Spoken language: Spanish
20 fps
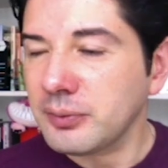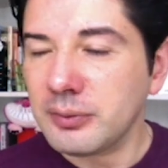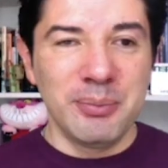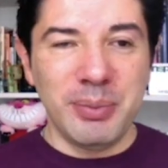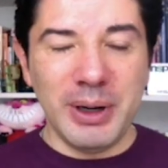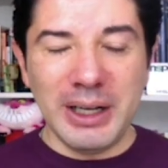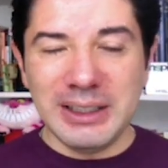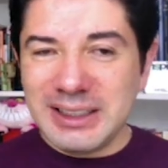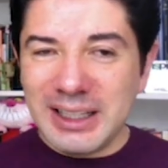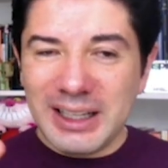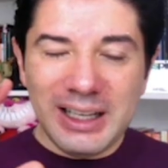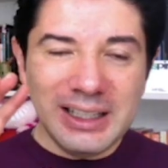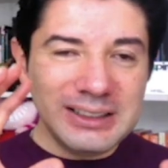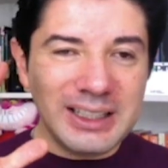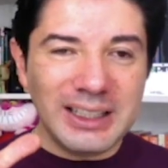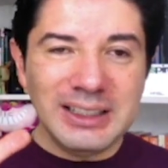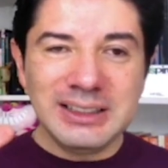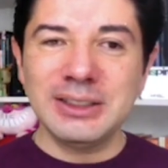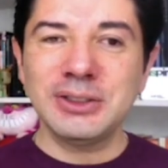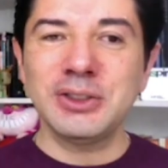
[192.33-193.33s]
Pues
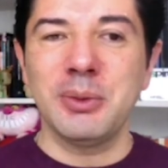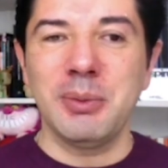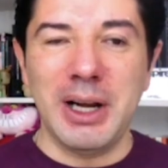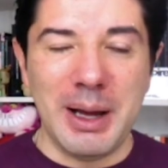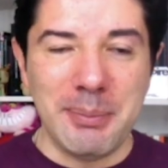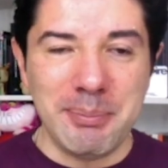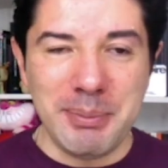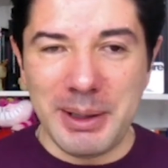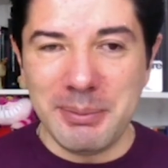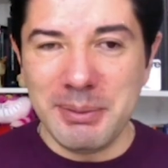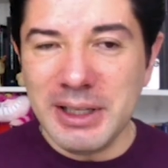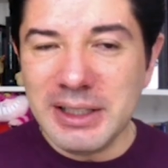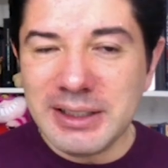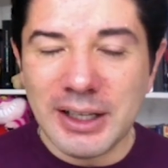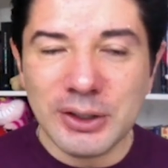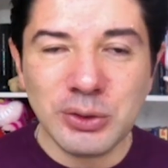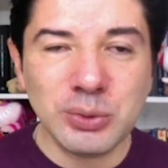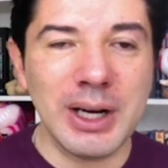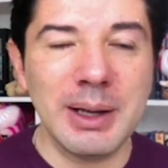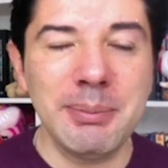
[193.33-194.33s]
esa es como la premisa,
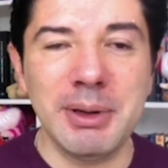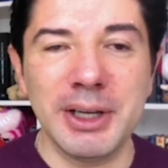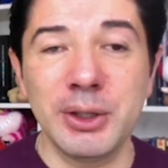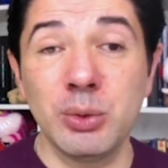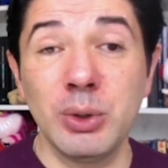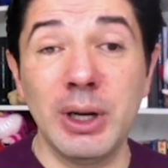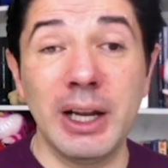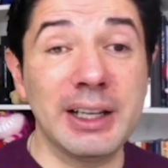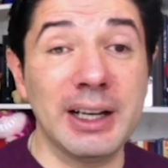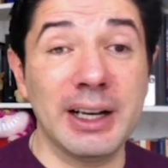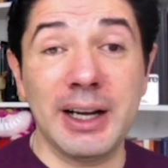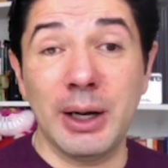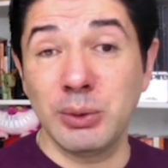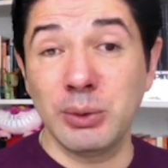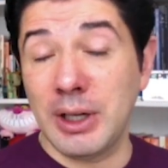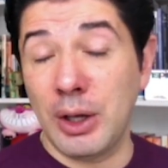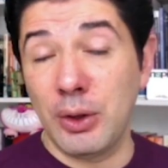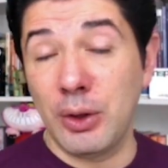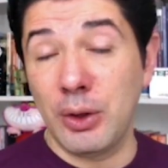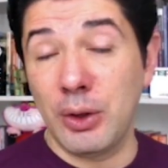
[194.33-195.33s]
es una película que ha
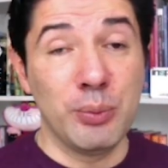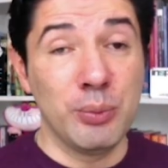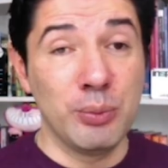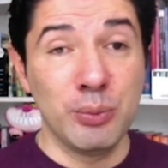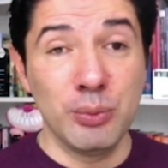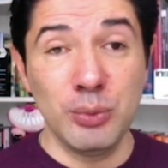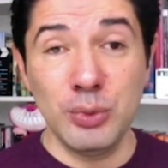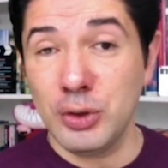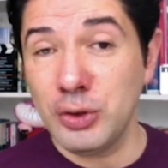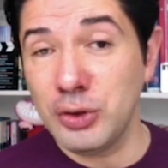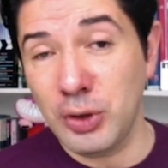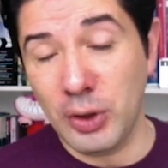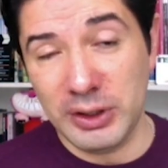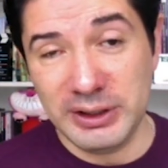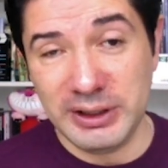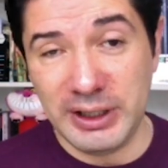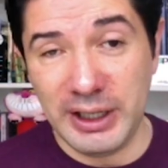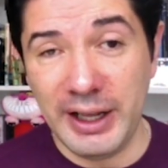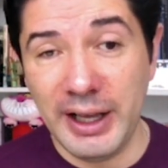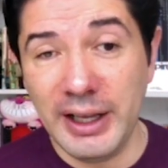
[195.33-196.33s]
causado mucho
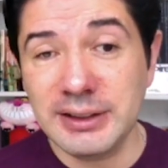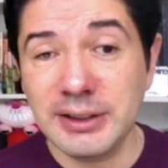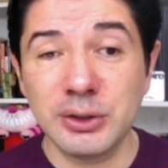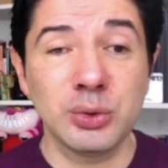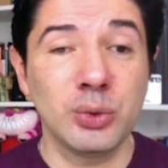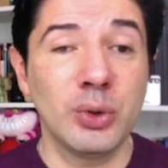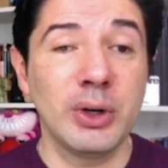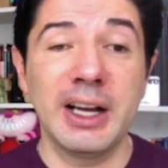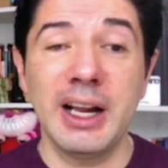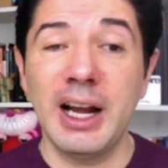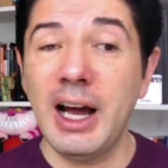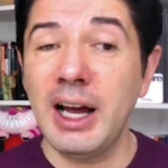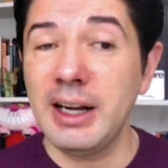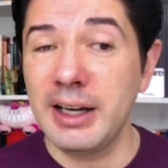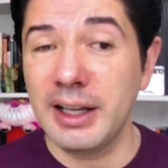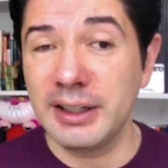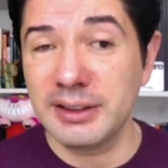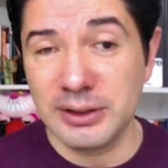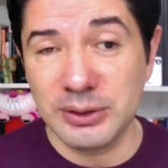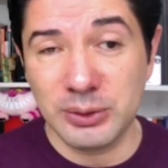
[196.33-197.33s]
interés, es un gran
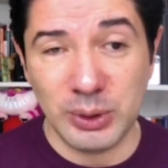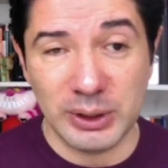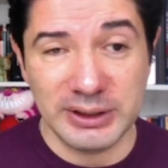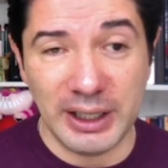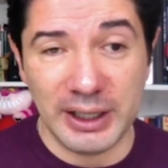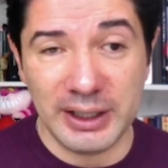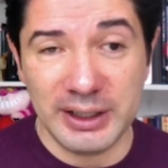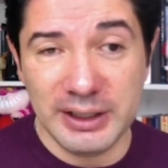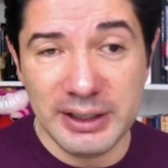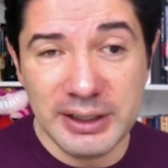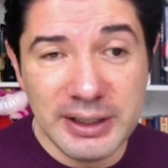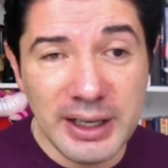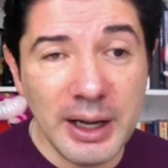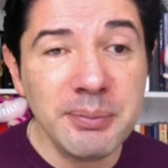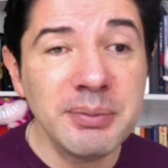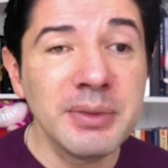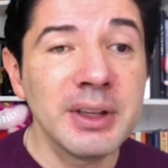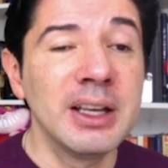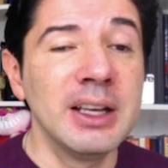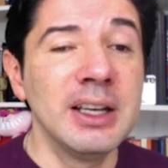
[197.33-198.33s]
éxito en taquilla